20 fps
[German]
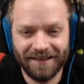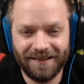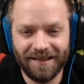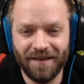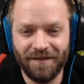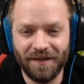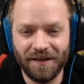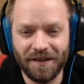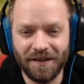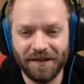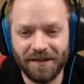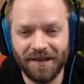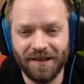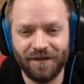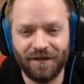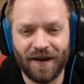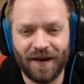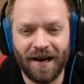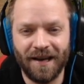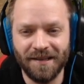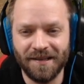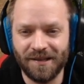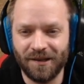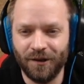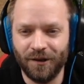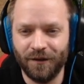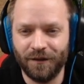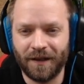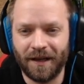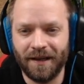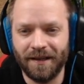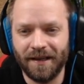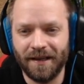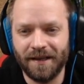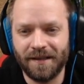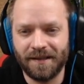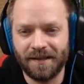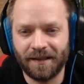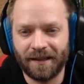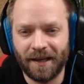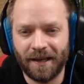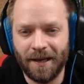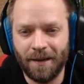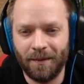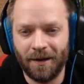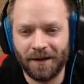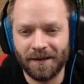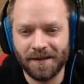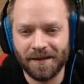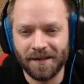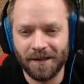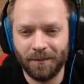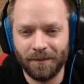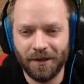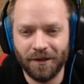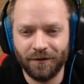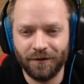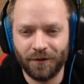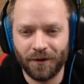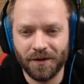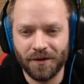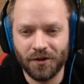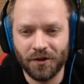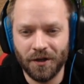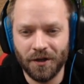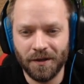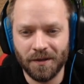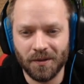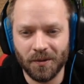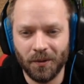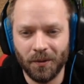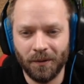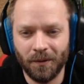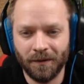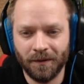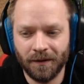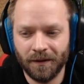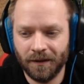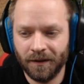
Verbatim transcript: Definitiv. Alles läuft gerade extrem langsam hier vor sich hin so.